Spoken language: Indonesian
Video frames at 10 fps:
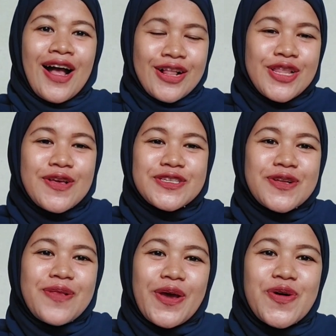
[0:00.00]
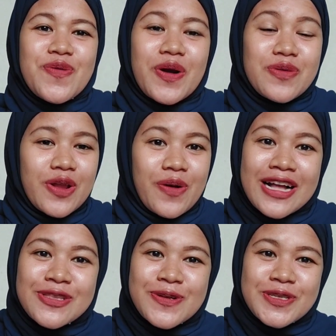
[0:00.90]
Halo, Assalamualaikum warahmatullahi
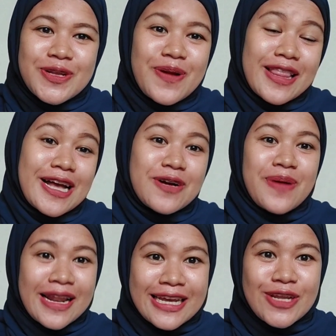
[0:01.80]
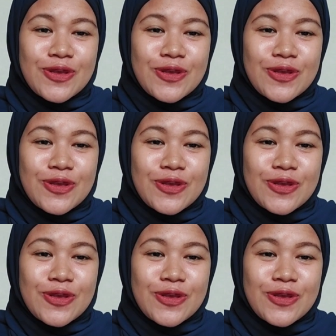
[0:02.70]
wabarakatuh Selamat datang kembali di